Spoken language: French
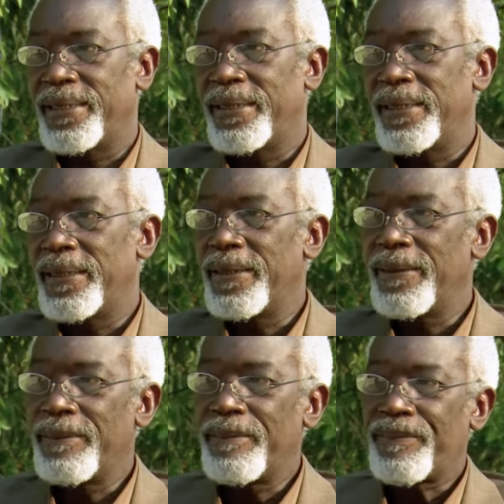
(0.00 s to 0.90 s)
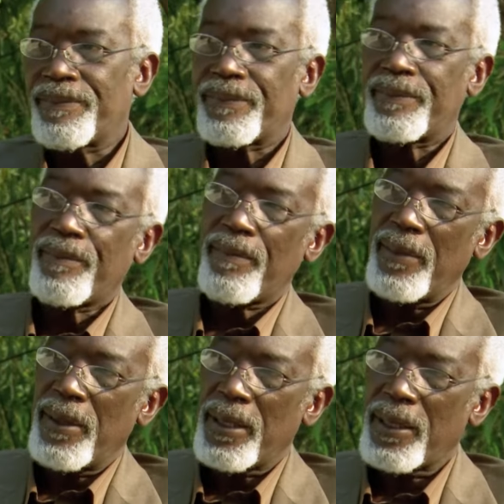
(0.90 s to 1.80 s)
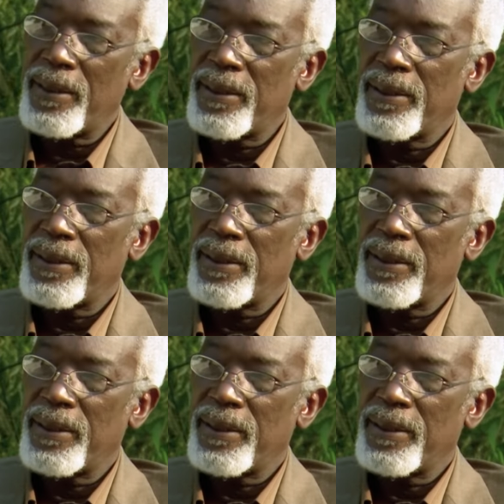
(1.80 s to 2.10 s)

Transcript: Mais il y, a un, penseur français